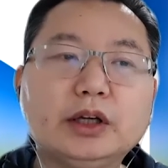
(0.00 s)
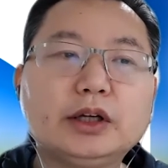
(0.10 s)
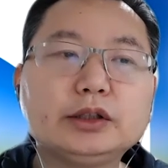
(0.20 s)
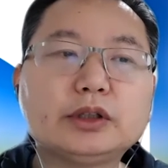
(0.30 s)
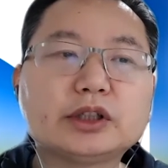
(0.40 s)

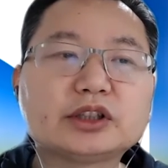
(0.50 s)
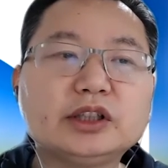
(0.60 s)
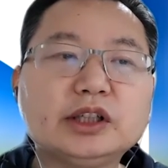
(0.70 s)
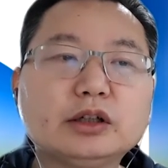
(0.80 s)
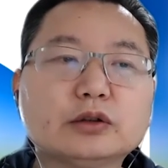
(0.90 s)
又在三
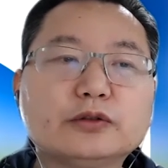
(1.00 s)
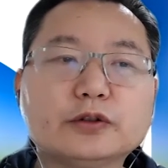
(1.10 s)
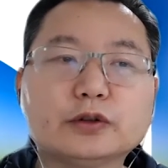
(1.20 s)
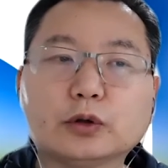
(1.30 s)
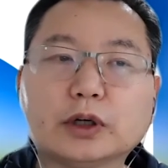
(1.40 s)
天后
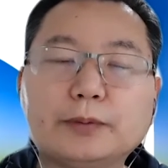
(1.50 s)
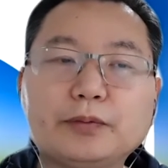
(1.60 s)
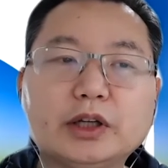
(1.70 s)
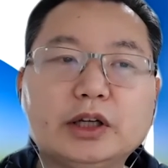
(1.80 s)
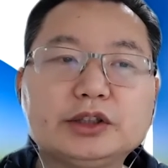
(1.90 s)
复活，
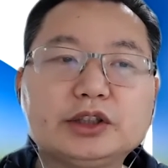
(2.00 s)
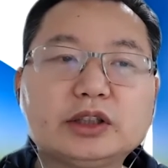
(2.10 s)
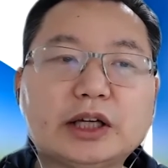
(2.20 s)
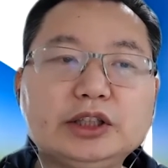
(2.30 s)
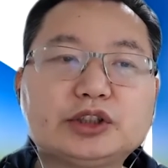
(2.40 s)
将
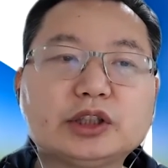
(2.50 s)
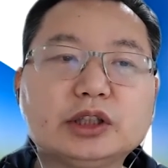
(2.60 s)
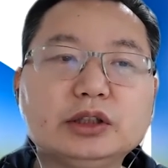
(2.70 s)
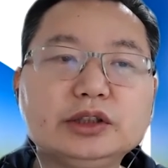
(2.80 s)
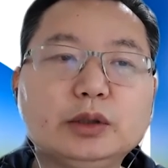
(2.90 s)
他一
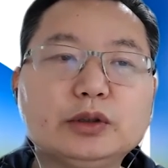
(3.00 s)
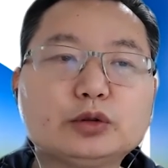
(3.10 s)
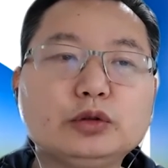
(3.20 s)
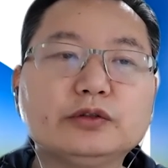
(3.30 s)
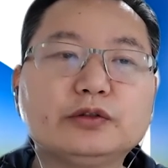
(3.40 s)
生因为
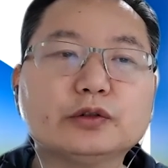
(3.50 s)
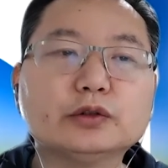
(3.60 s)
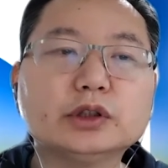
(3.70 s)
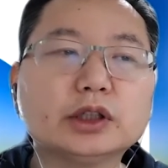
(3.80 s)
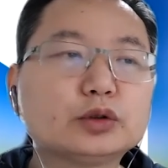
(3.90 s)
顺
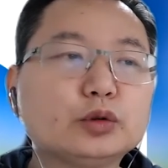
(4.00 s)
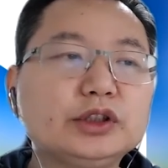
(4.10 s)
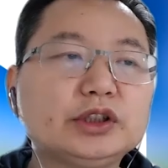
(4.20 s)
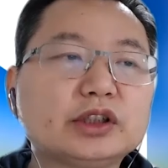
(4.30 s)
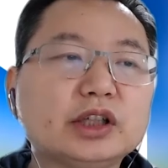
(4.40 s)
服和遵
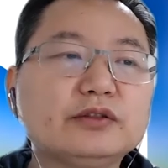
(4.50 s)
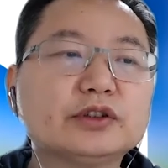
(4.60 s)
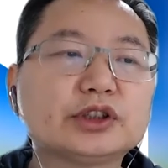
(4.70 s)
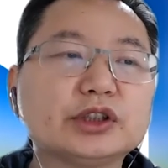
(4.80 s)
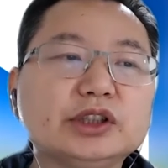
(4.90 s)
行天父
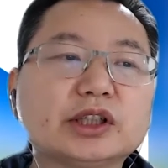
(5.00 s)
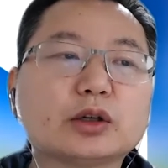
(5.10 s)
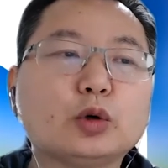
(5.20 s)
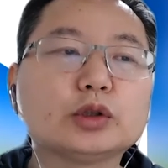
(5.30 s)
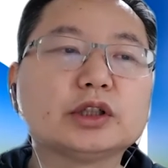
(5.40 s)
旨意而
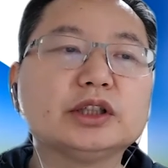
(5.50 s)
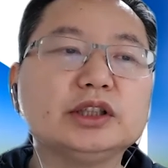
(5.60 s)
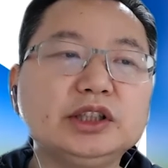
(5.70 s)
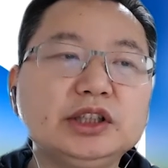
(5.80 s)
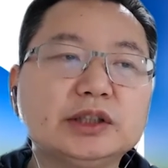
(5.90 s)
获得的
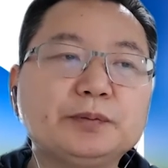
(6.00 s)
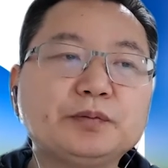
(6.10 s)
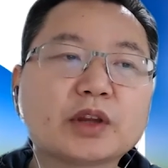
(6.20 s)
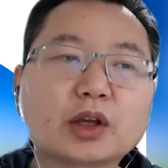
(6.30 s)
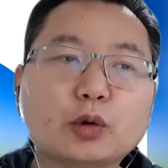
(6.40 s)
义
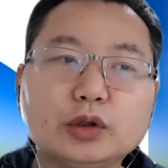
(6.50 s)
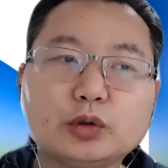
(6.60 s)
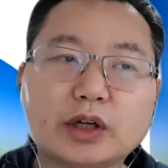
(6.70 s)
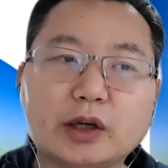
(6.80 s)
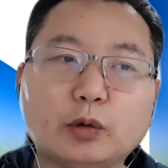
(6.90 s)
归
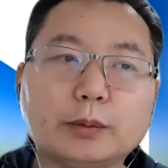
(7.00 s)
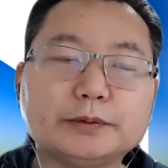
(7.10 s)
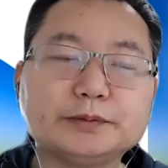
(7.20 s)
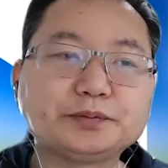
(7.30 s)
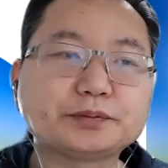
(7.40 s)
算给我们。
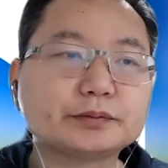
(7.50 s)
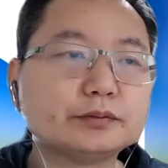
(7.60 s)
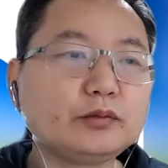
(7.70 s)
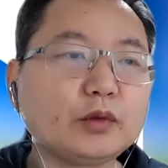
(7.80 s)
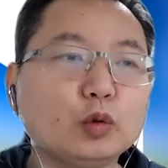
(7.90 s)

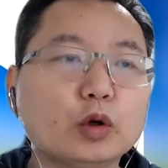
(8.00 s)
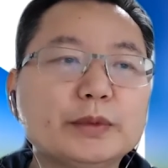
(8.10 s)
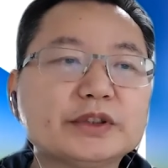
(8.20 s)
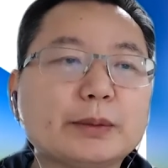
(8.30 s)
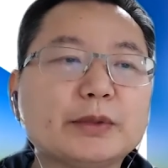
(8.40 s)
我
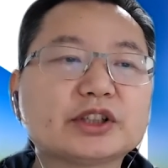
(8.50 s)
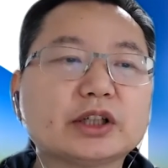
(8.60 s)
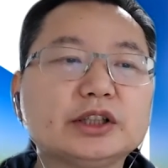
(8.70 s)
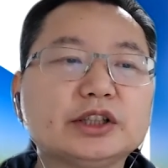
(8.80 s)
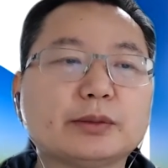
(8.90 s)
们在被
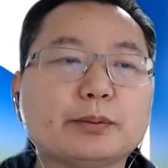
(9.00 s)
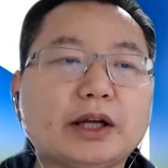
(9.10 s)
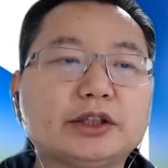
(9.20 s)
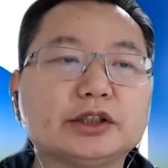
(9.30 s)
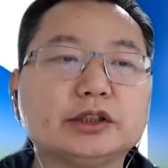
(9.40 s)
上帝审
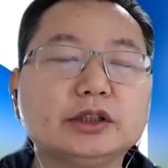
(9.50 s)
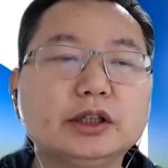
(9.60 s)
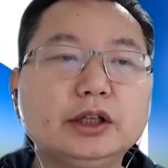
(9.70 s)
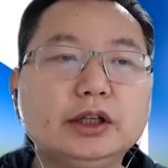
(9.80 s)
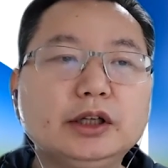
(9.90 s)
判时。
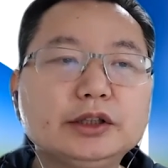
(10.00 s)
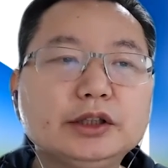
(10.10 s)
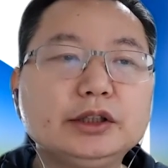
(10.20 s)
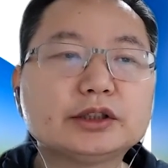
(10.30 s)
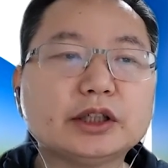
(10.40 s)

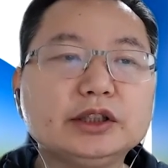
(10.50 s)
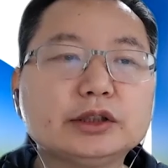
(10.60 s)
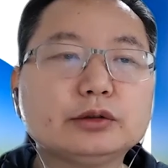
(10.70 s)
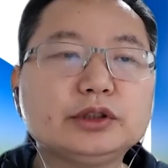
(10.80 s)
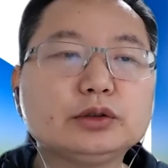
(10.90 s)
因着在耶
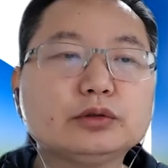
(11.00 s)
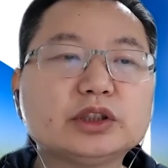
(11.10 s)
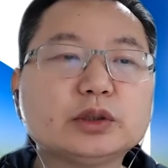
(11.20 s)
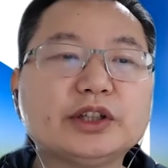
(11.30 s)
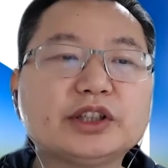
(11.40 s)
稣基督
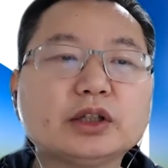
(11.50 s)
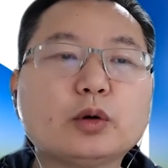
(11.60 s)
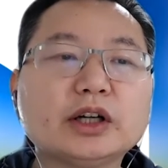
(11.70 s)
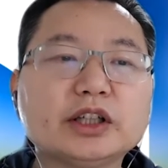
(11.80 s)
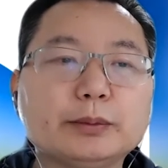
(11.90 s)
这位真
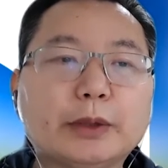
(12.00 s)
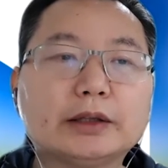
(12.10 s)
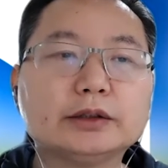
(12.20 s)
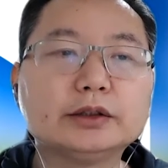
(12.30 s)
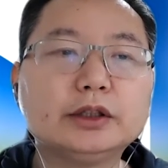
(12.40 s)
光里
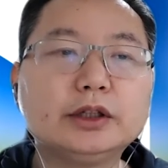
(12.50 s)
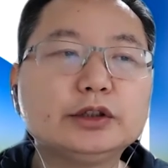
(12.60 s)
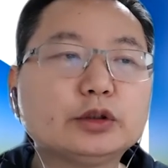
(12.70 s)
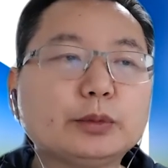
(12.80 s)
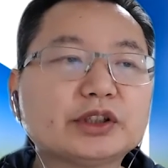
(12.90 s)
面，
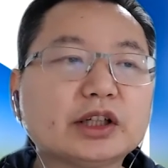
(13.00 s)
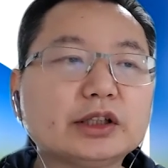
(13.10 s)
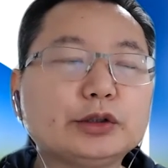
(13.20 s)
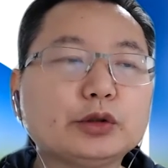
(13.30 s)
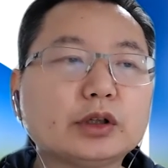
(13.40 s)
就被上
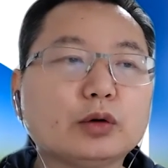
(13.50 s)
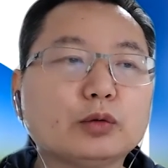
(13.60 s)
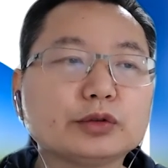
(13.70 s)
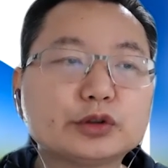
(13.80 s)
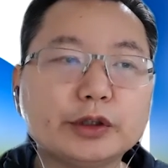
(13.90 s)
帝宣告
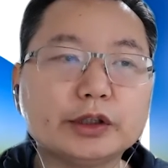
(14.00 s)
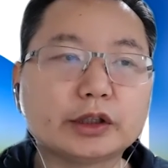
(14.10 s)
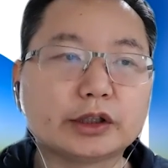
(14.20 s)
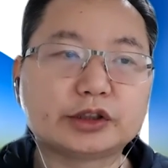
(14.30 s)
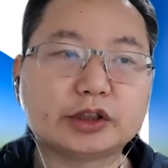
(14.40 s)
无罪
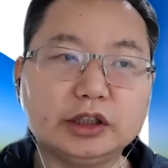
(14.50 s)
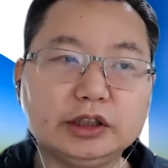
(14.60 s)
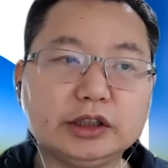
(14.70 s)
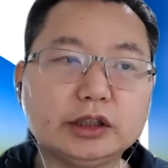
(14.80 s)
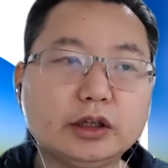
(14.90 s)
而称义，